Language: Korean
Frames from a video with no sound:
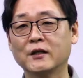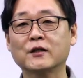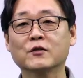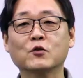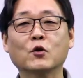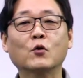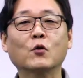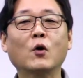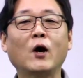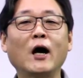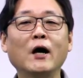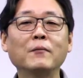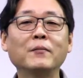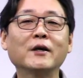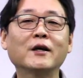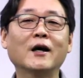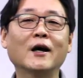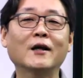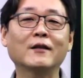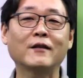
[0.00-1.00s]
그러니까 서로
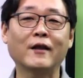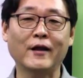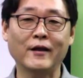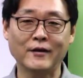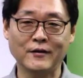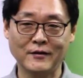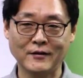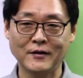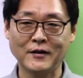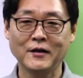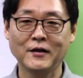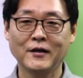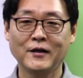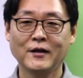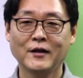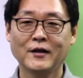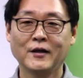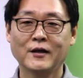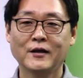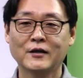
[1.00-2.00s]
합의가 되는
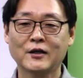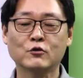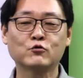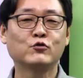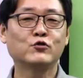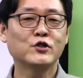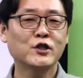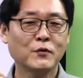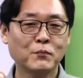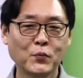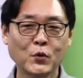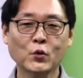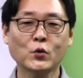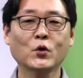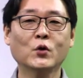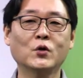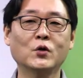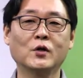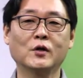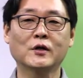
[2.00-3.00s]
그러니까 굳이
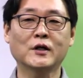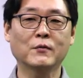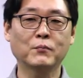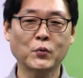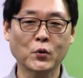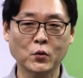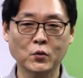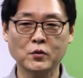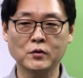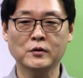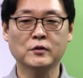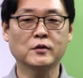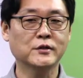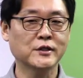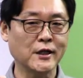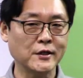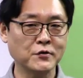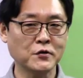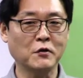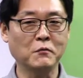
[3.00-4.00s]
표결을, 그러니까 표를, 이거
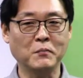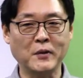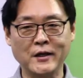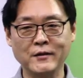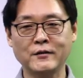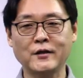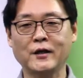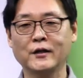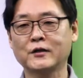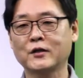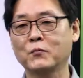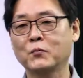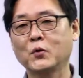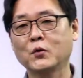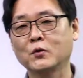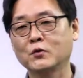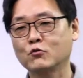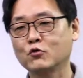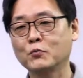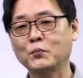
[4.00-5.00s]
찬성, 반대 이렇게
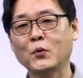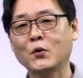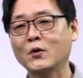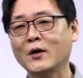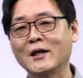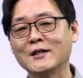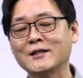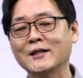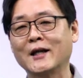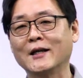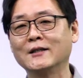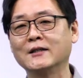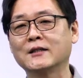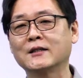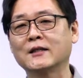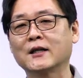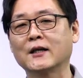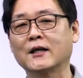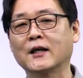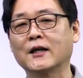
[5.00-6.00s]
표, 투표를 하지
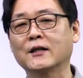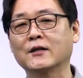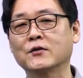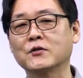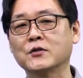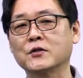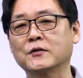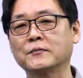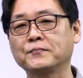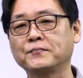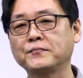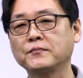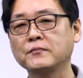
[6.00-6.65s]
않는다라는 거죠.